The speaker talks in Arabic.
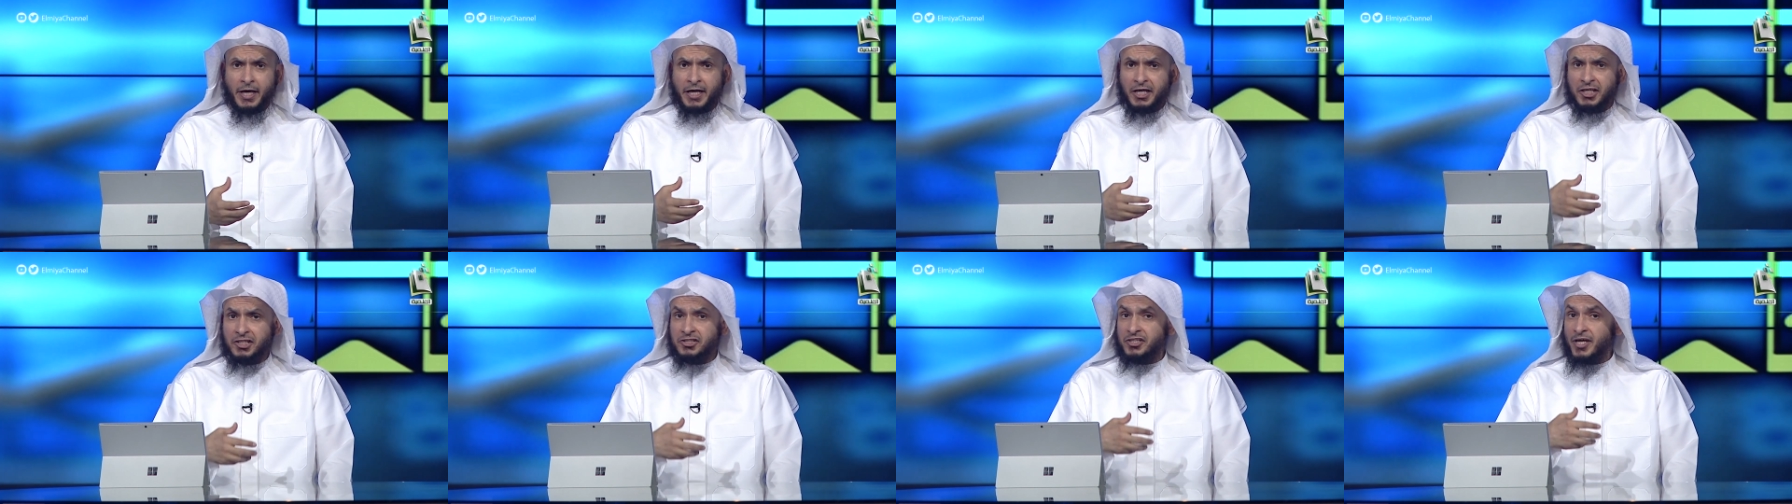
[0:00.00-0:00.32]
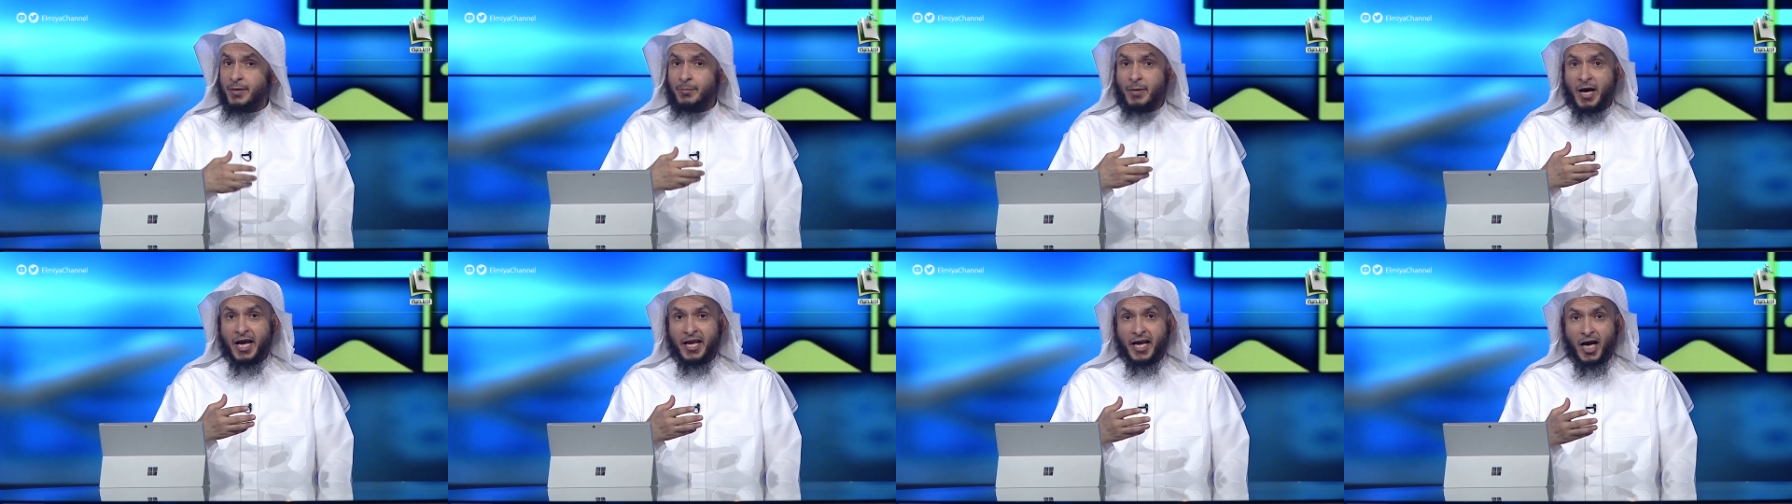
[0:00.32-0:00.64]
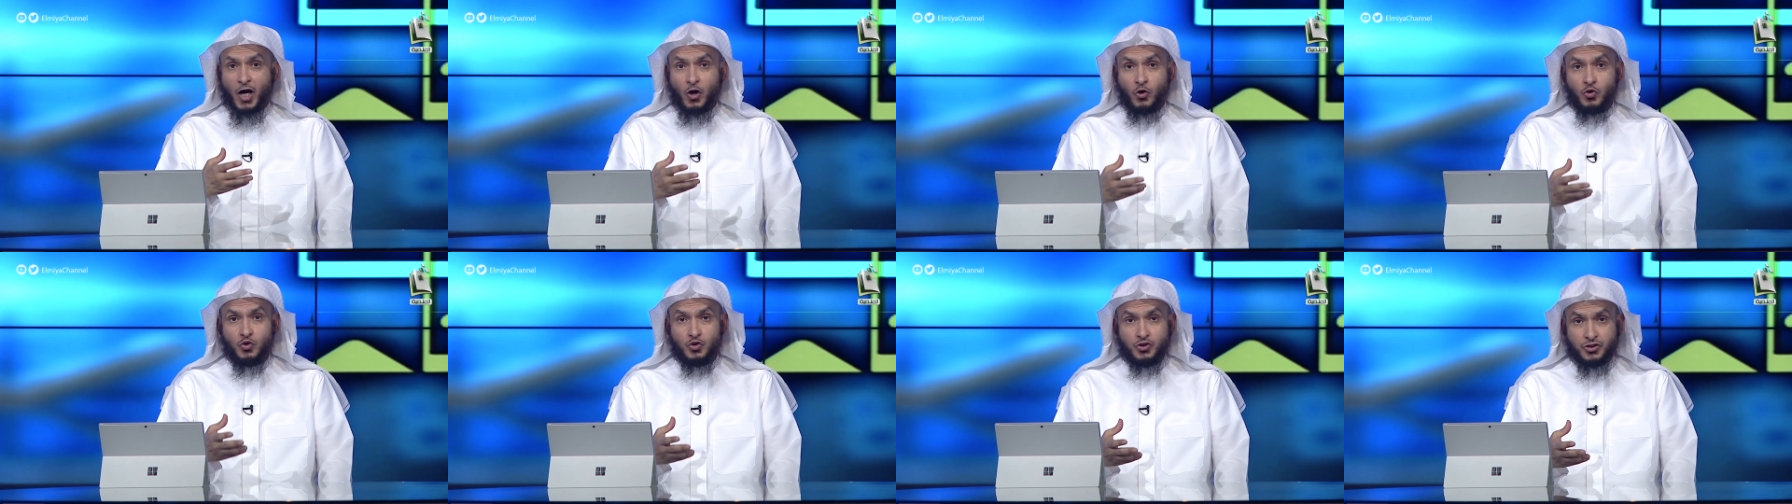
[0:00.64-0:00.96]
عندما
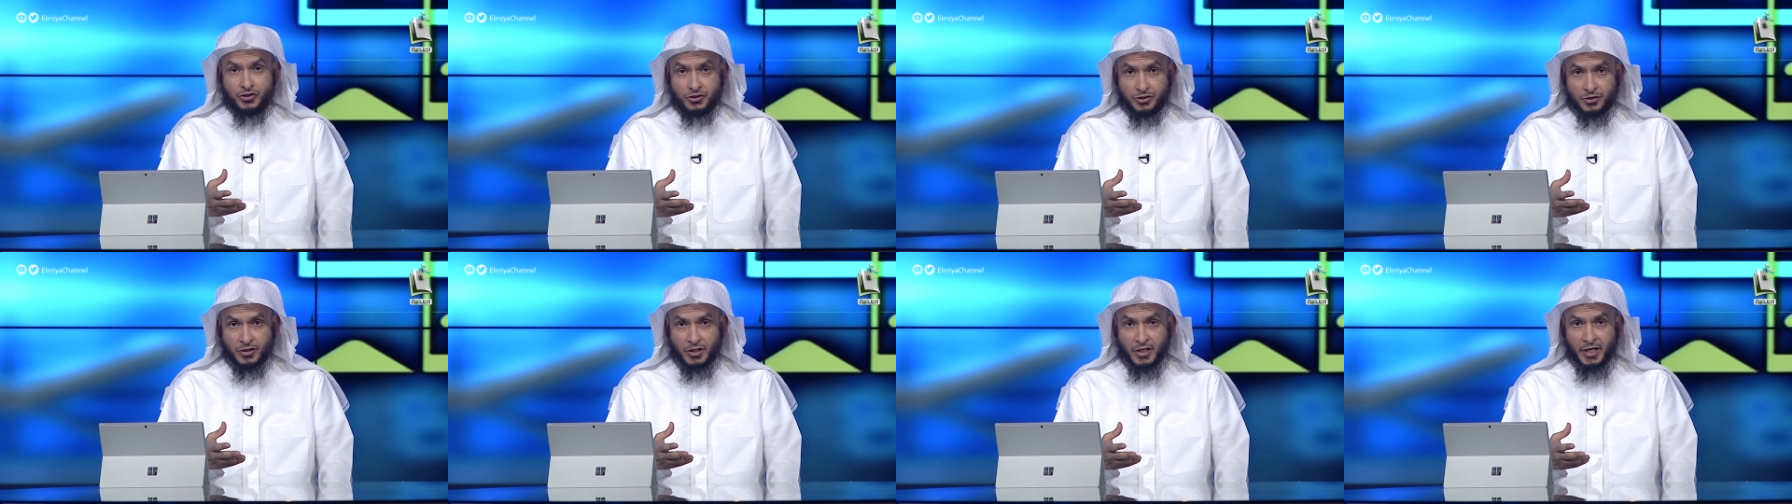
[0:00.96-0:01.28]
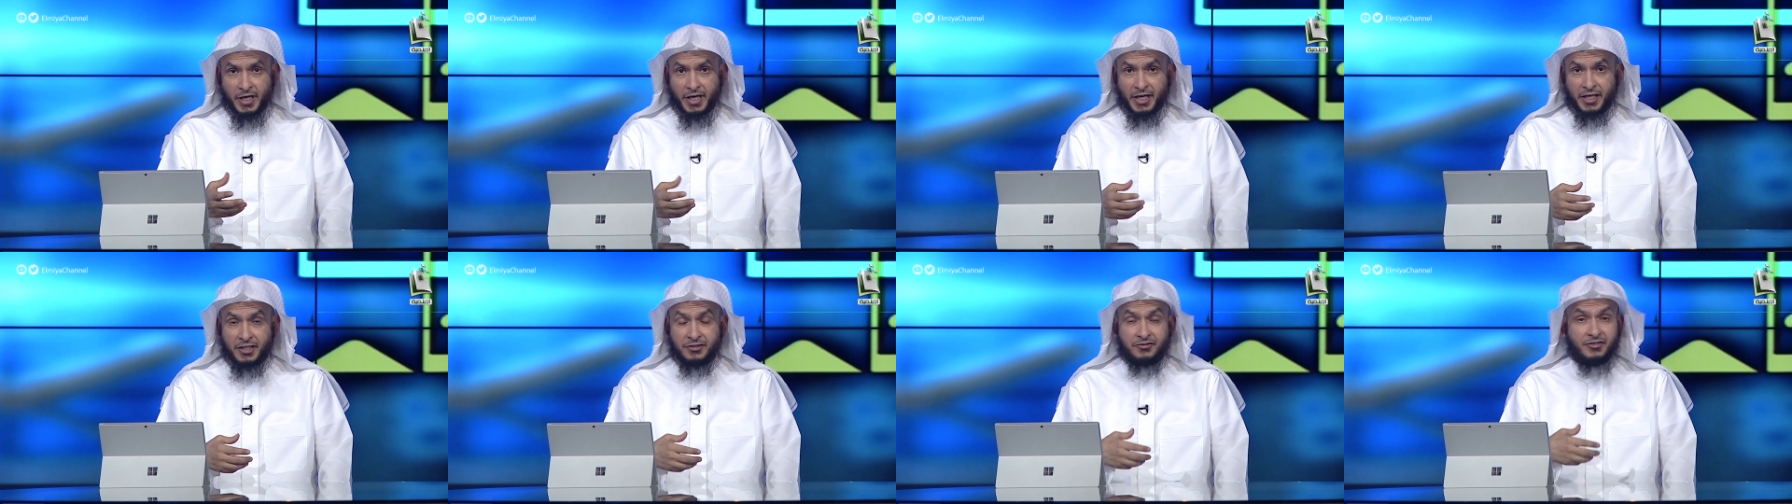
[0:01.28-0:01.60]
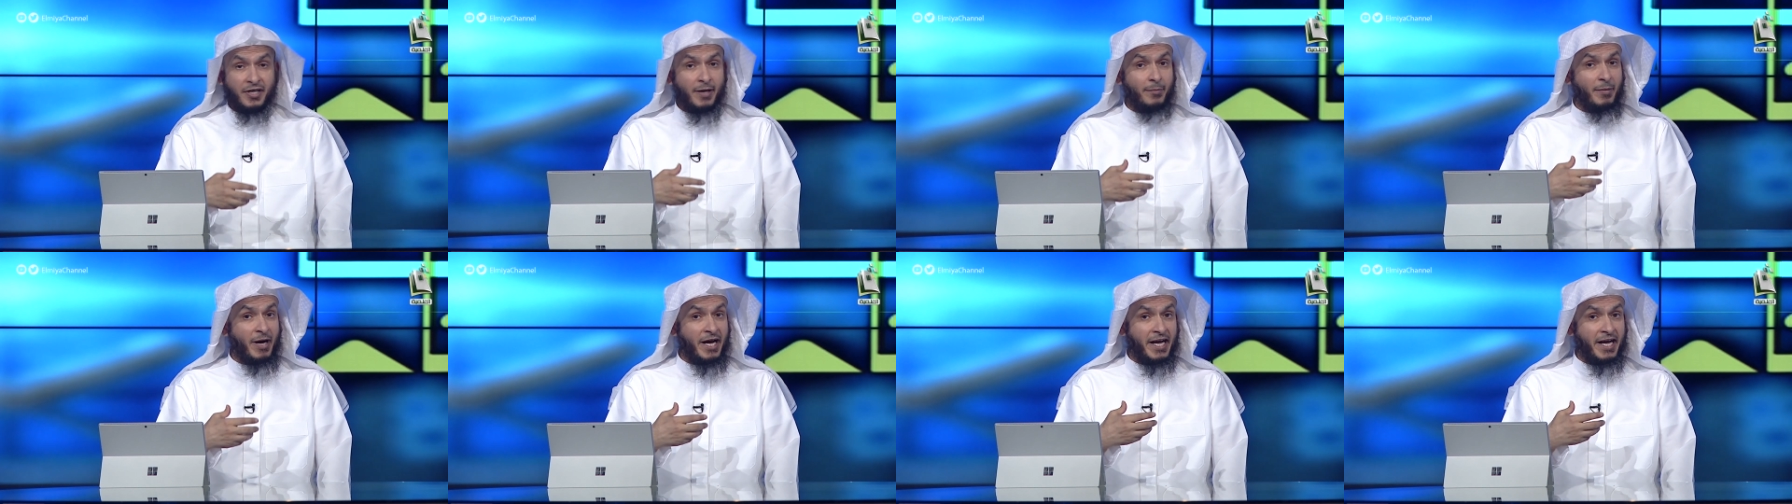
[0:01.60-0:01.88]
يحج عندما